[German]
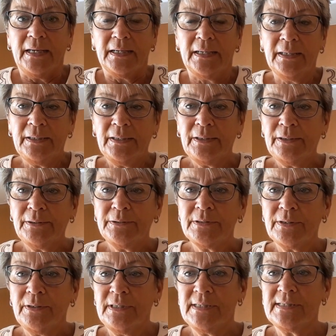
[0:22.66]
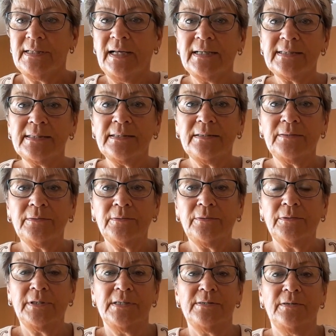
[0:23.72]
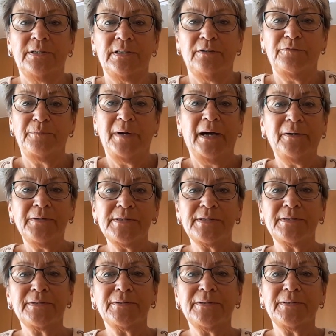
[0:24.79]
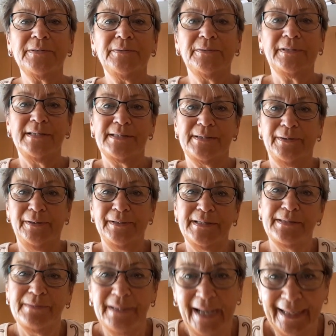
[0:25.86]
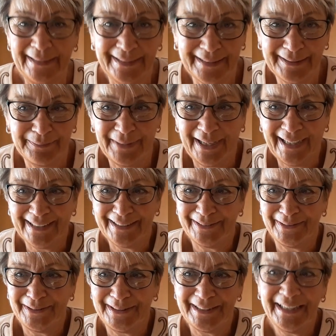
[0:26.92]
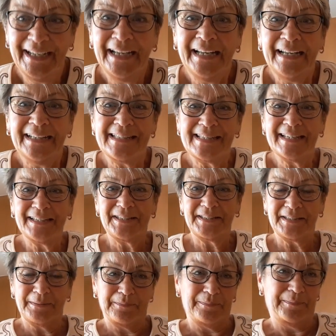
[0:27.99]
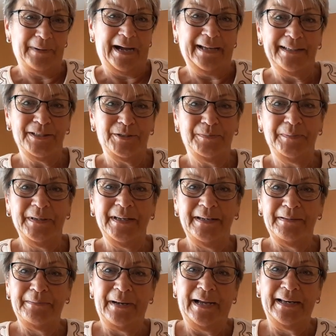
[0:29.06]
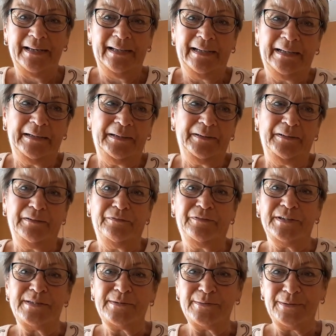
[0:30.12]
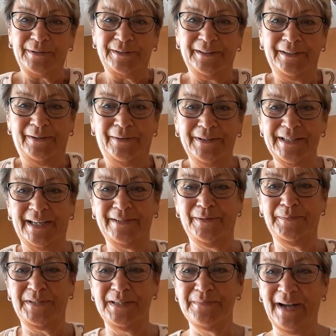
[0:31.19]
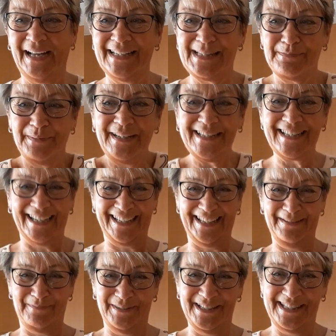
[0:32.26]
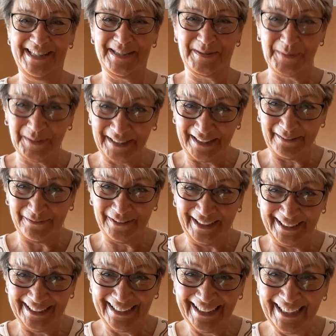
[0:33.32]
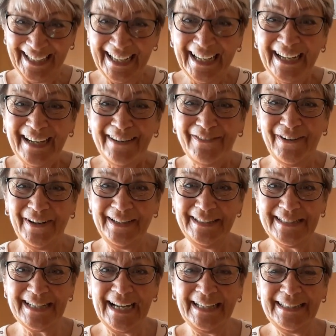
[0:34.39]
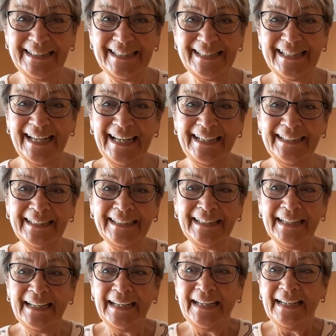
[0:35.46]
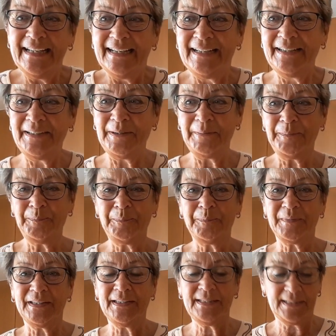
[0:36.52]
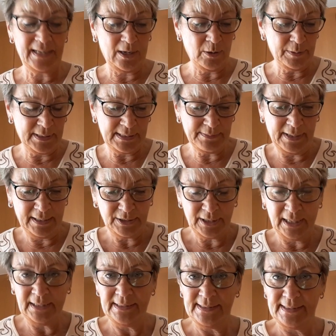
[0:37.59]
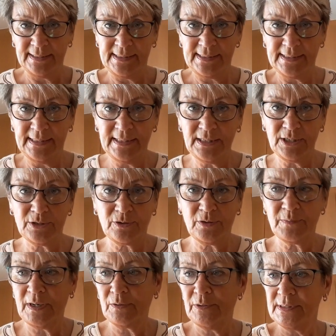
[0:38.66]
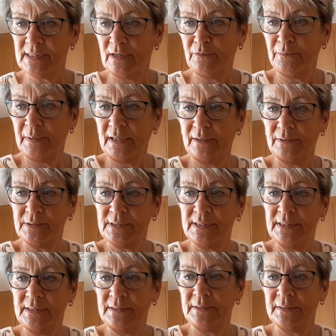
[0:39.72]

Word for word: Äh, soll ich es lassen oder soll ich auf Pause drücken oder soll ich es wie andere machen? Und zig Beispiele meiner äh, Versuche, euch ein optimales Bildergebnis zu liefern, vorne dran stellen. Ähm, ich glaube, das mache ich alles jetzt nicht. Ich drücke mal kurz auf Pause.